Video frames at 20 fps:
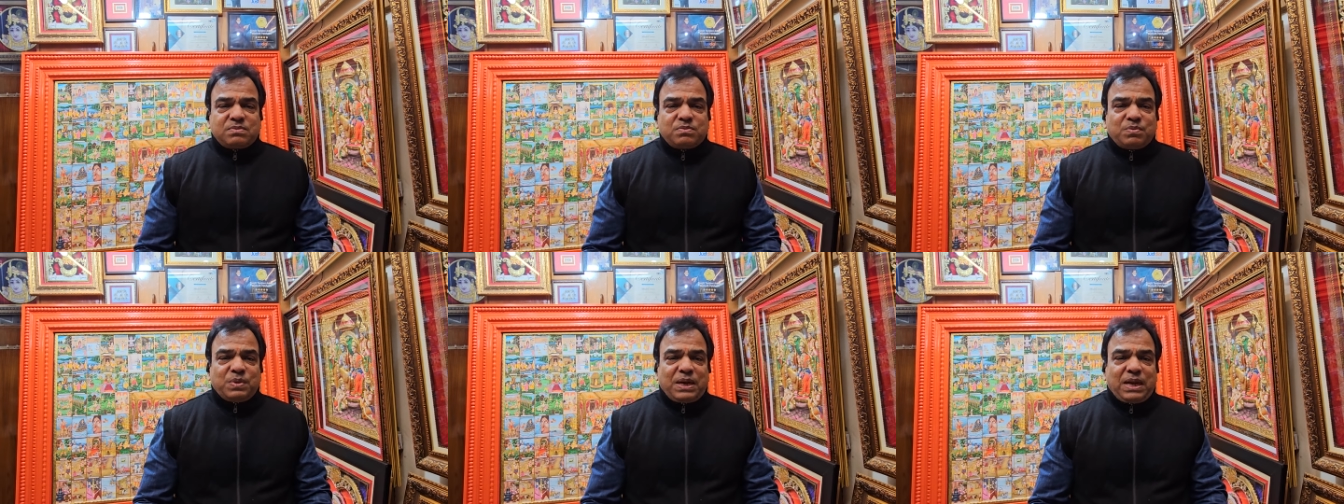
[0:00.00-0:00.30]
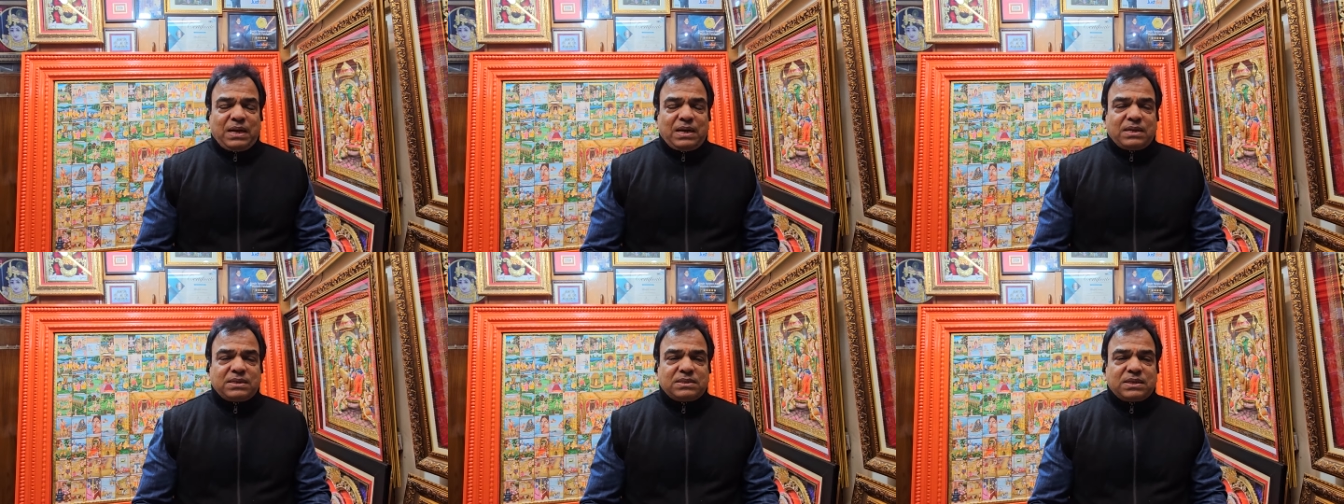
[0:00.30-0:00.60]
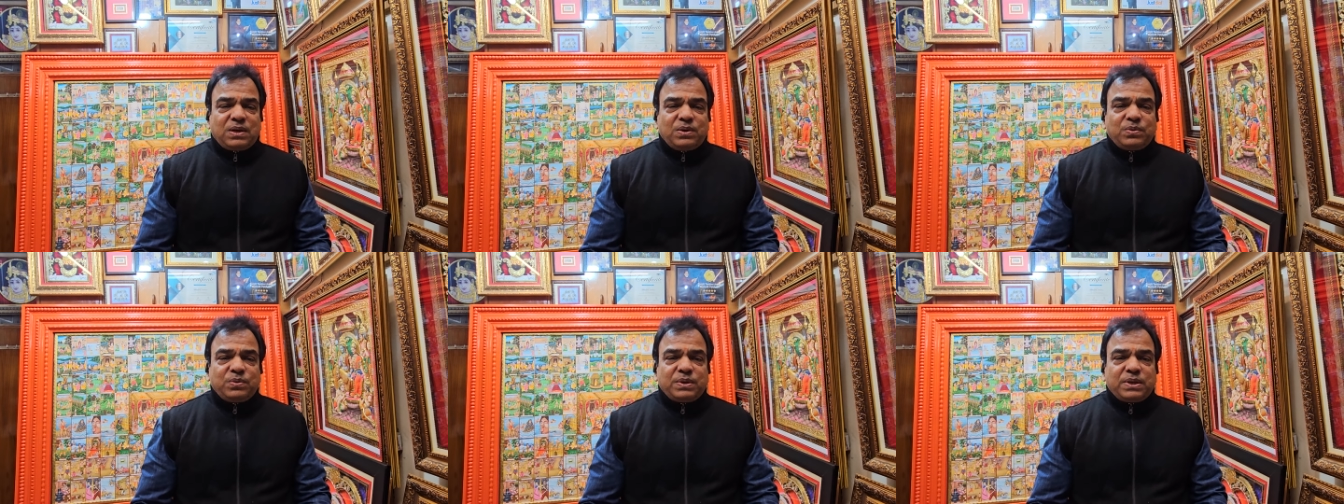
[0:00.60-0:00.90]
बनाना
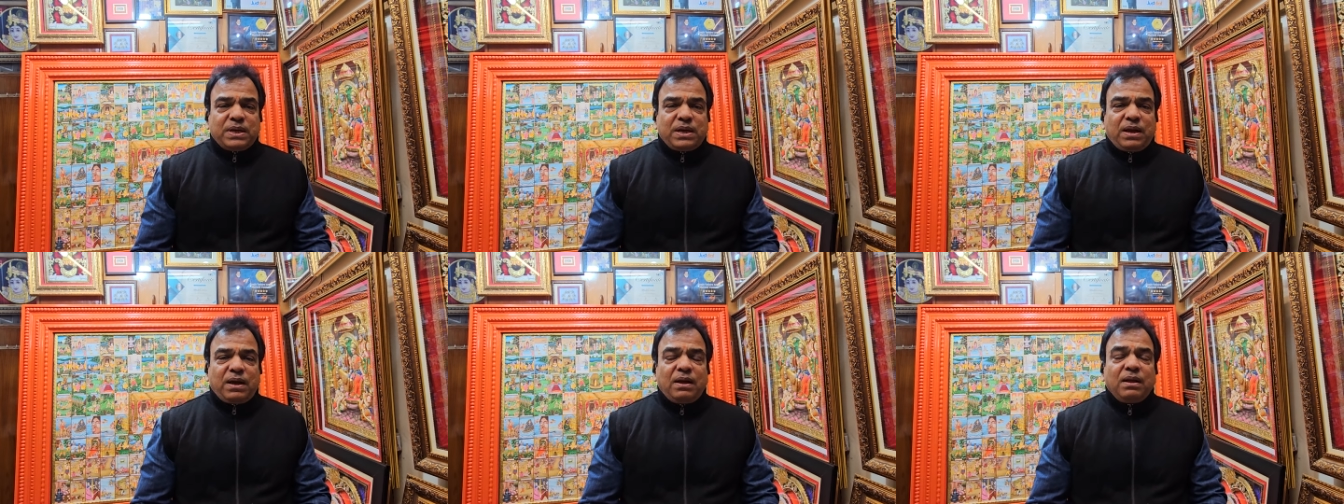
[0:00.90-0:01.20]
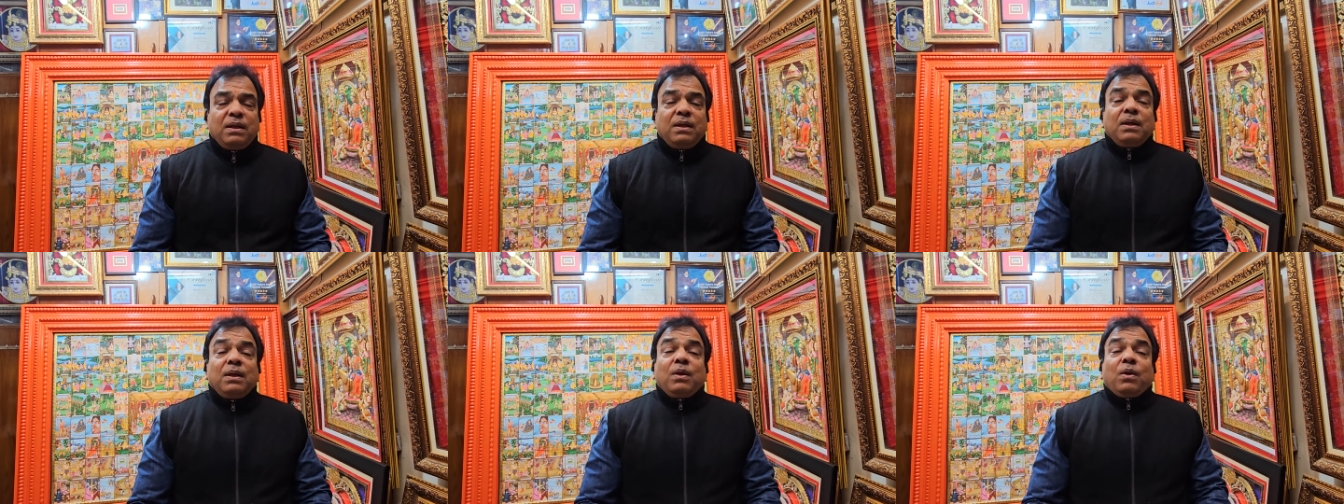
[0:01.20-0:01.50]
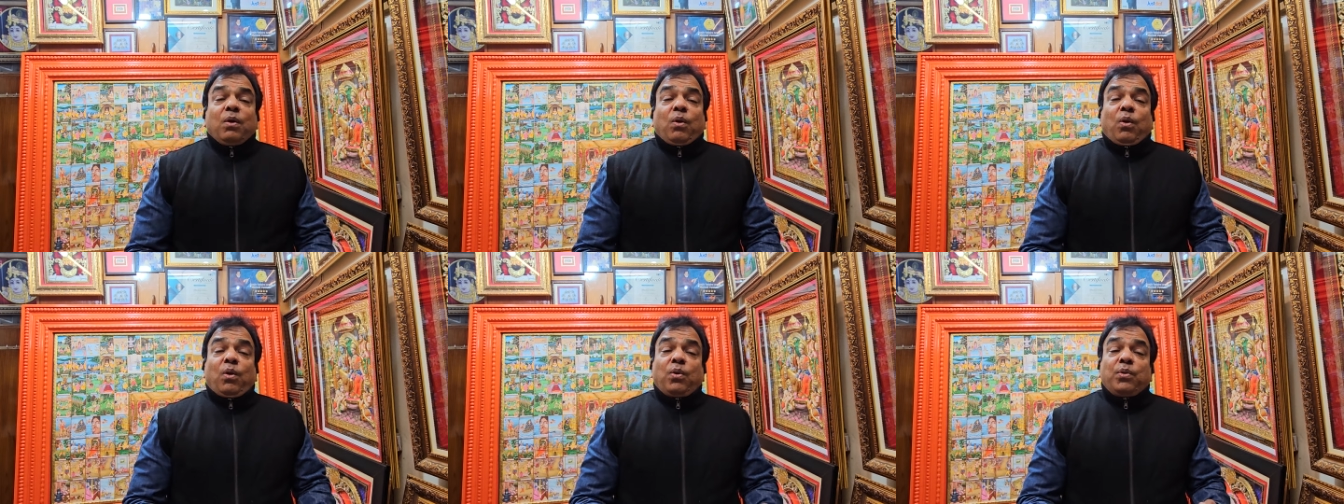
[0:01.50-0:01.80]
चालू किया
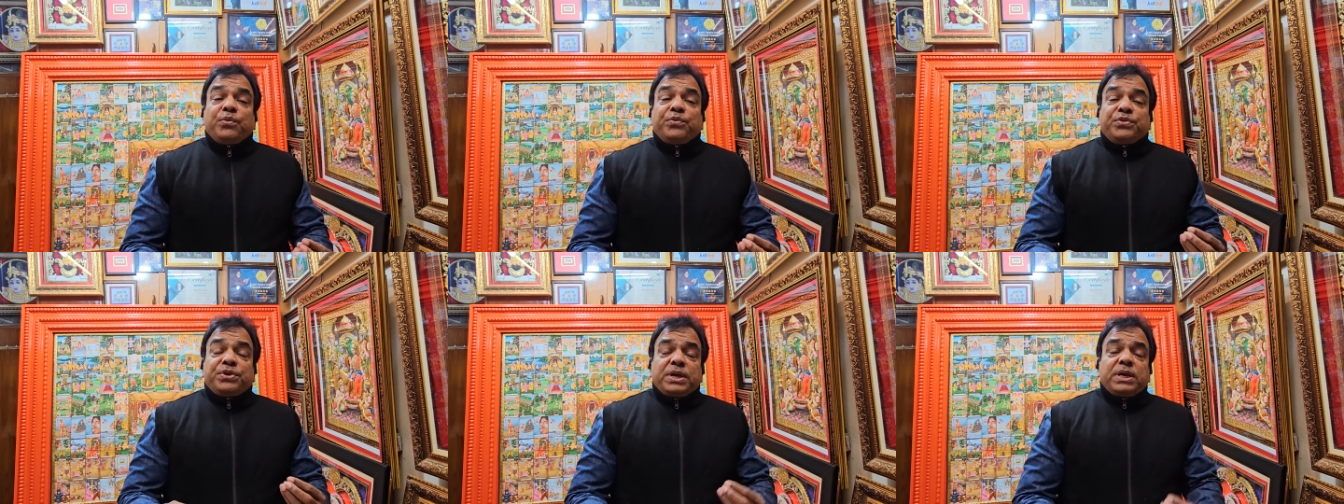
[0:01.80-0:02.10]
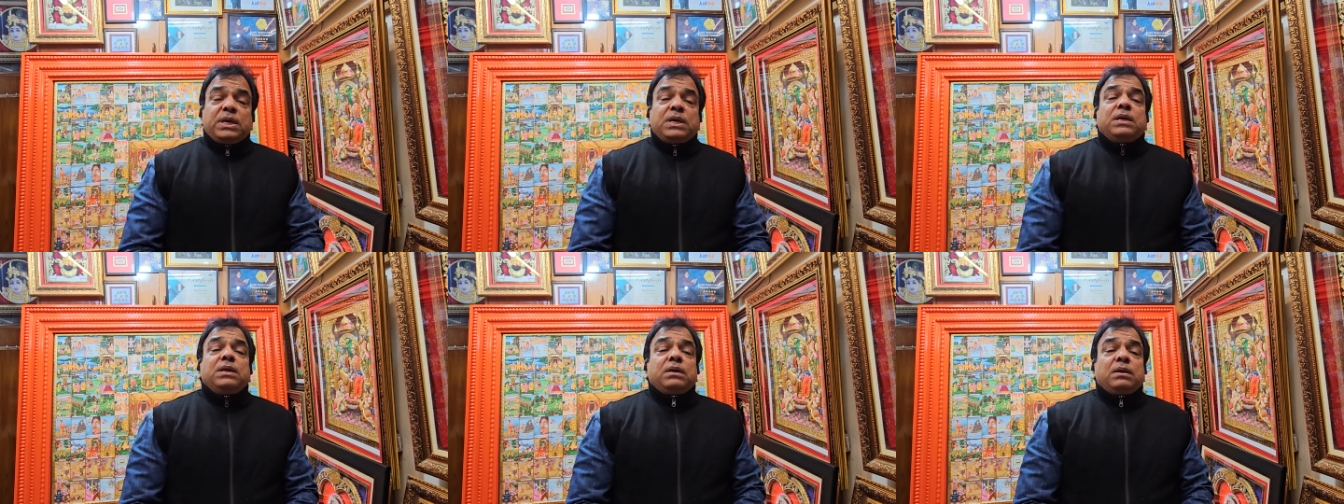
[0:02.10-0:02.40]
और ये